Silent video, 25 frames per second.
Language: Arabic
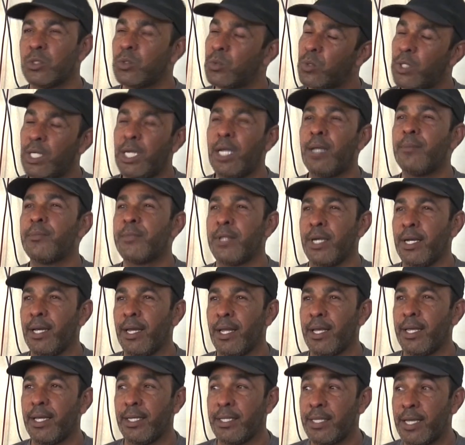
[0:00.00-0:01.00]
والحمد
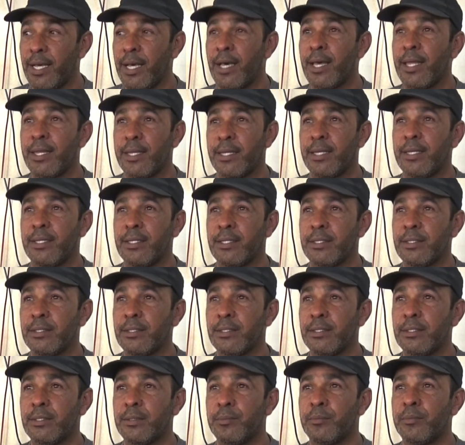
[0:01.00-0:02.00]
لله يعني هذه
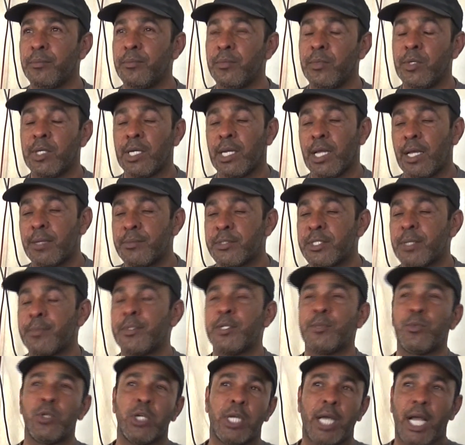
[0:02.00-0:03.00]
الخمسه
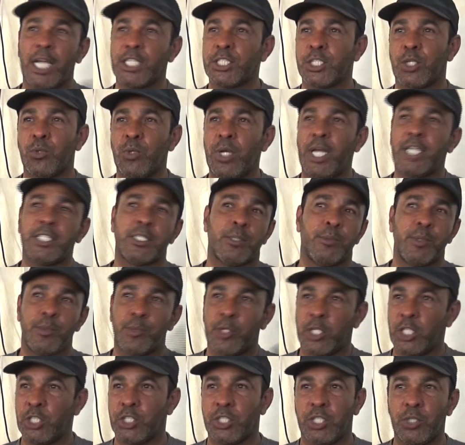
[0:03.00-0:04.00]
بيجيبوا لك 10 والعشره
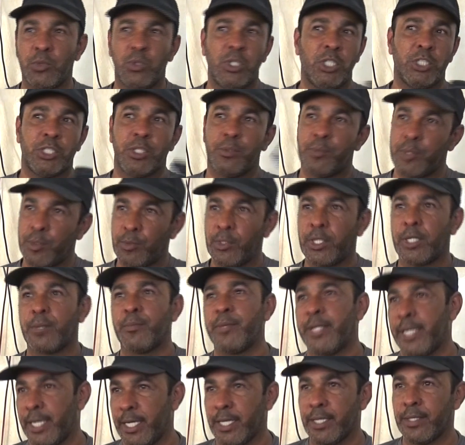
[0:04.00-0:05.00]
بيجيبوا لك 20 وال20 بيجيبوا لك
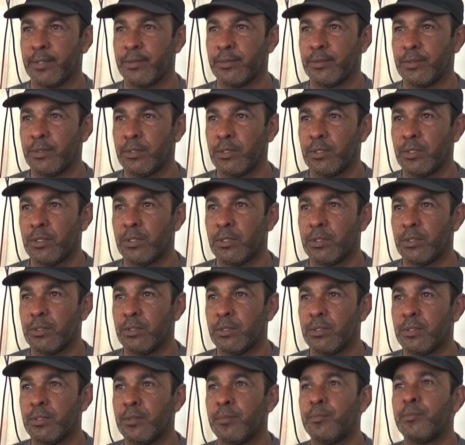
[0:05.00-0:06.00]
100 صح, صح.
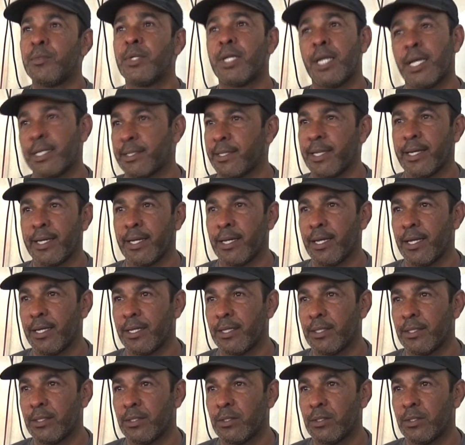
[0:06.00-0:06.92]
بهالطريقه